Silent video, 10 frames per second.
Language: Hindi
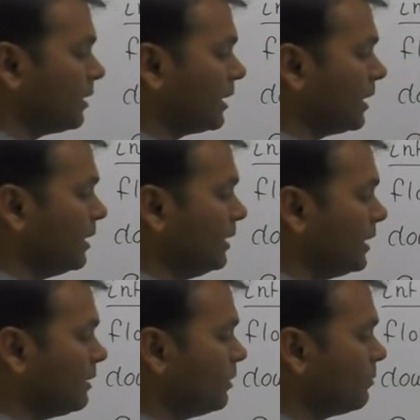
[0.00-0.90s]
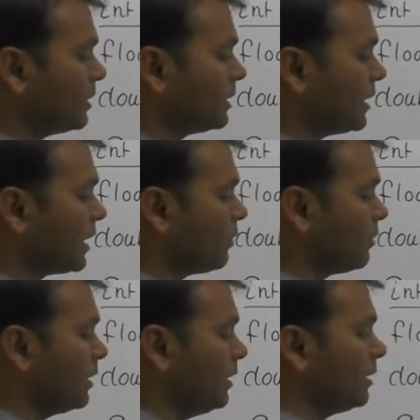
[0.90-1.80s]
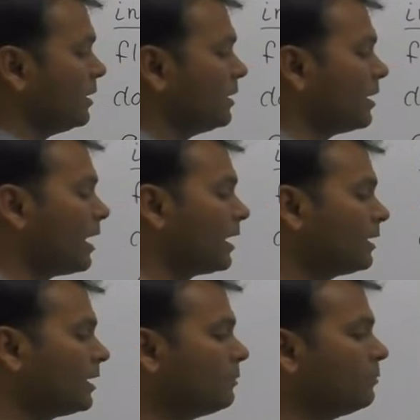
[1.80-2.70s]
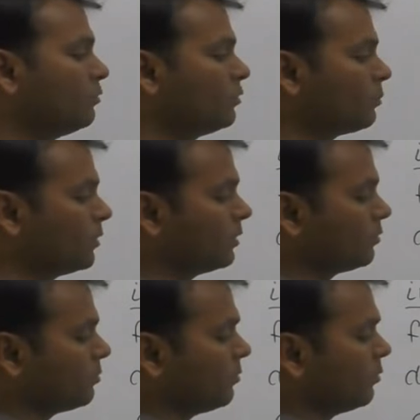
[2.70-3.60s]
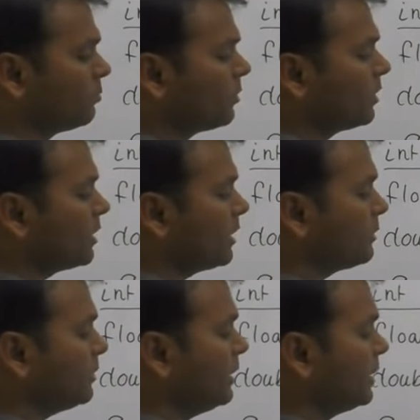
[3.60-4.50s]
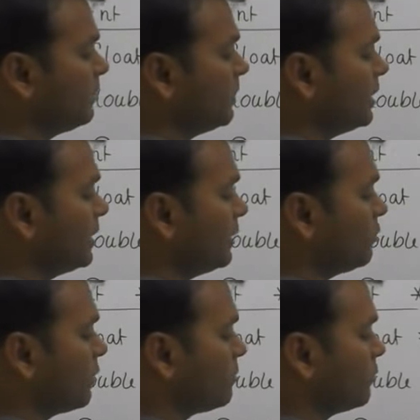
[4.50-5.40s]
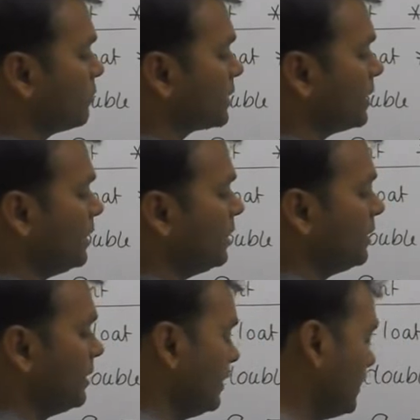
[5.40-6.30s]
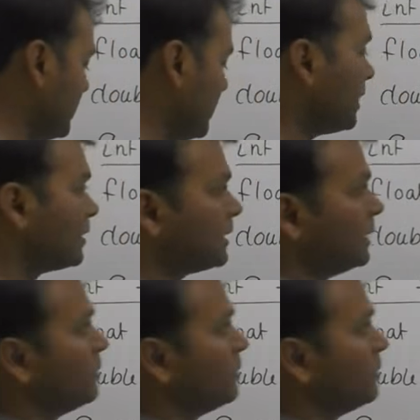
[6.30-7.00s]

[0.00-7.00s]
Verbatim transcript: अगेन इंक्रीमेंट वन से कराओगे लेकिन आर क्या है फ्लोट पॉइंटर तो फ्लोट पॉइंटर के केस में इंक्रीमेंट कितने से होगा फोर से इसलिए सी